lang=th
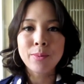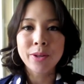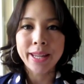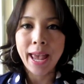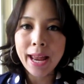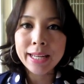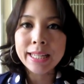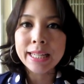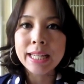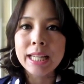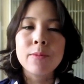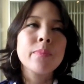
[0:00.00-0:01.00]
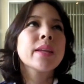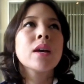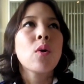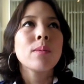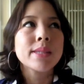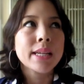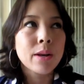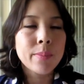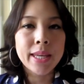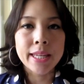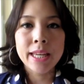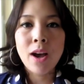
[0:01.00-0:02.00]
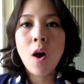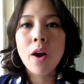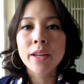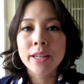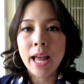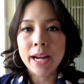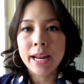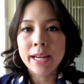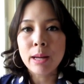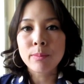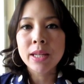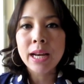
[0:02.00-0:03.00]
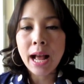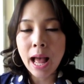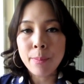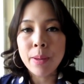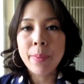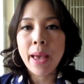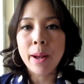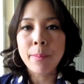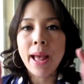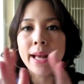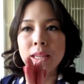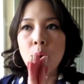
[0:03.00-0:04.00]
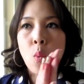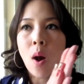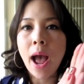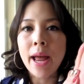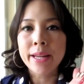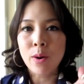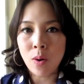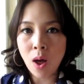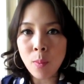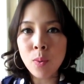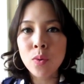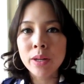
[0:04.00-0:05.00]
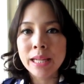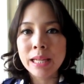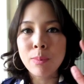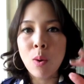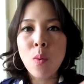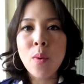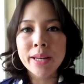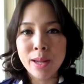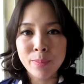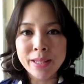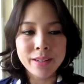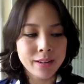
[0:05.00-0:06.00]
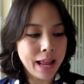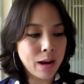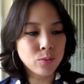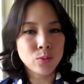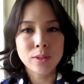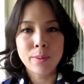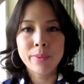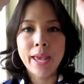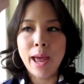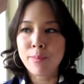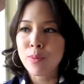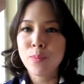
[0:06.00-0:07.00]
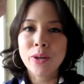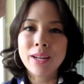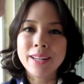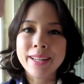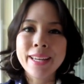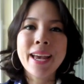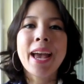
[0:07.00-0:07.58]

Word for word: หมดแค่นี้ผมจริงแล้วมีอีกยี่ห้อหนึ่งอยากแนะนำที่ราคาไม่แพงมากแต่ว่าเดี๋ยวรอพรุ่งนี้เพราะว่าวันนี้มันเยอะแล้วดูเต็มแขนไปหมดเลย